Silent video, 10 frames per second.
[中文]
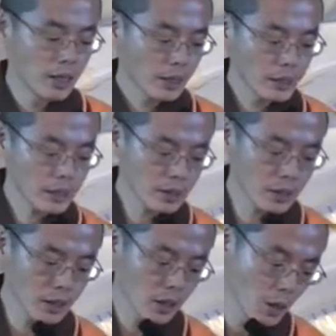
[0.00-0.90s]
可是
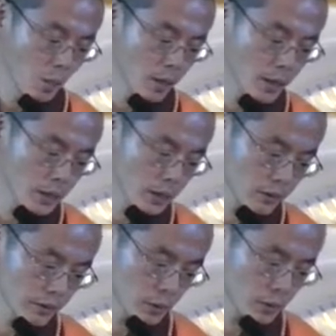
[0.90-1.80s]
呢，我跟师
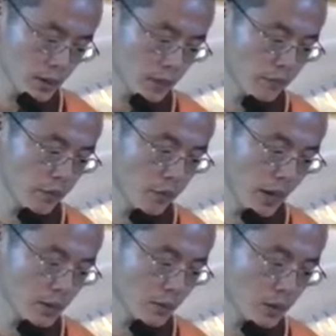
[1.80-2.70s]
父学习佛
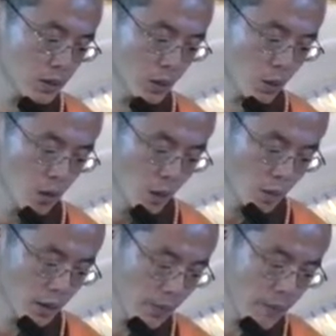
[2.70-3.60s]
法这么久。 我
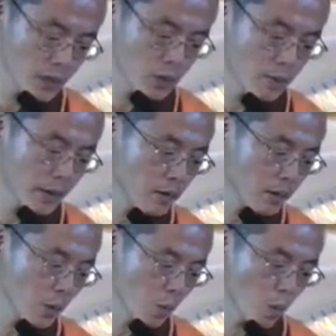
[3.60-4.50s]
根本就没有一
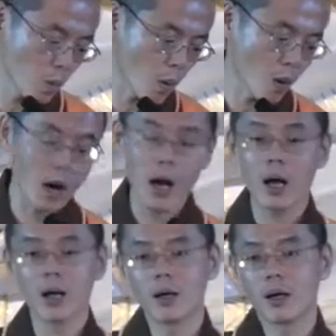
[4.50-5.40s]
个我啊！